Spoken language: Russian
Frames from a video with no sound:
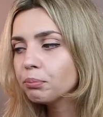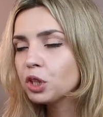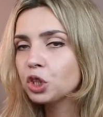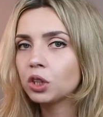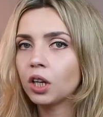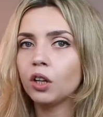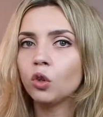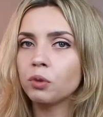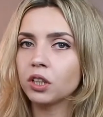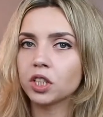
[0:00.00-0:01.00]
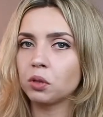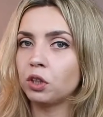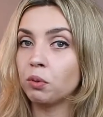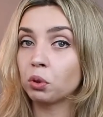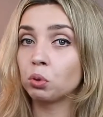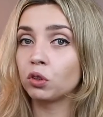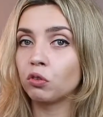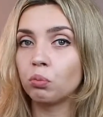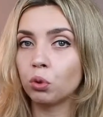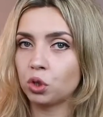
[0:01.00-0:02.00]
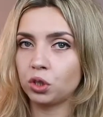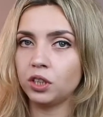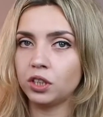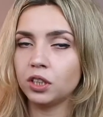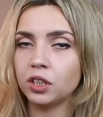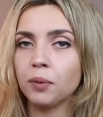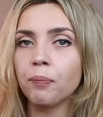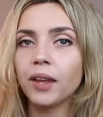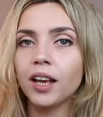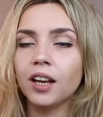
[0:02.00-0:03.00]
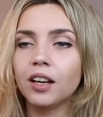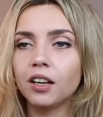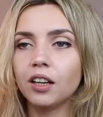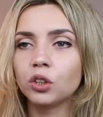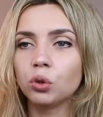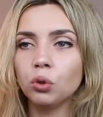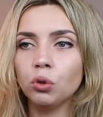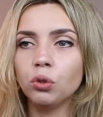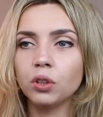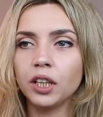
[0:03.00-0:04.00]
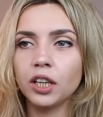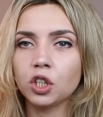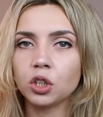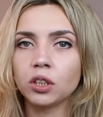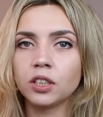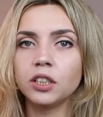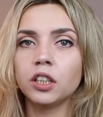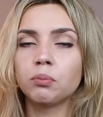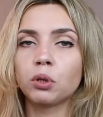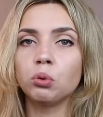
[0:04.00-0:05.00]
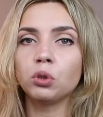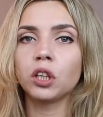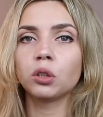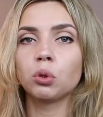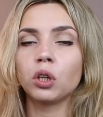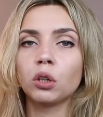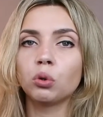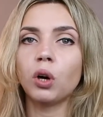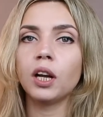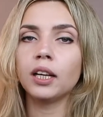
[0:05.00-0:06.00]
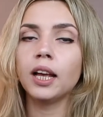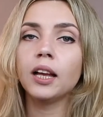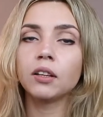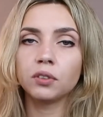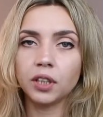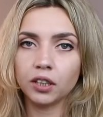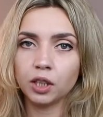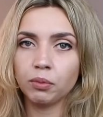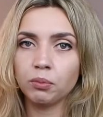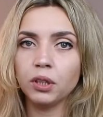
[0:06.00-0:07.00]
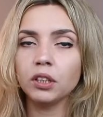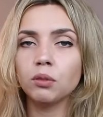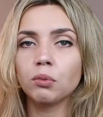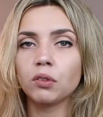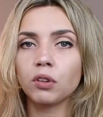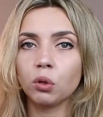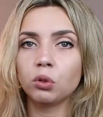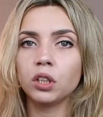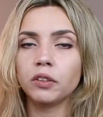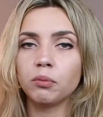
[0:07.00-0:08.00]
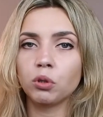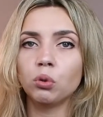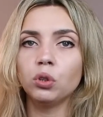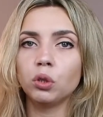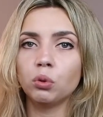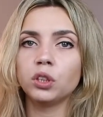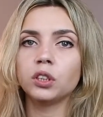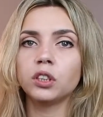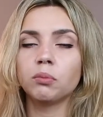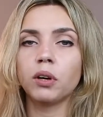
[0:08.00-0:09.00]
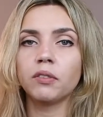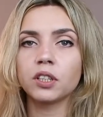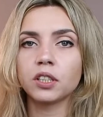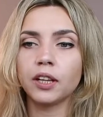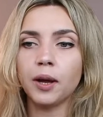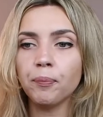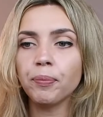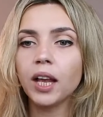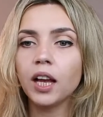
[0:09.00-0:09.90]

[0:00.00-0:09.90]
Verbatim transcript: подсчитала. У меня на самом деле продуктов больше 10, а, но я решила сделать продукты, которые актуальны в данный момент, именно в холодное время года, осень, зима, весна.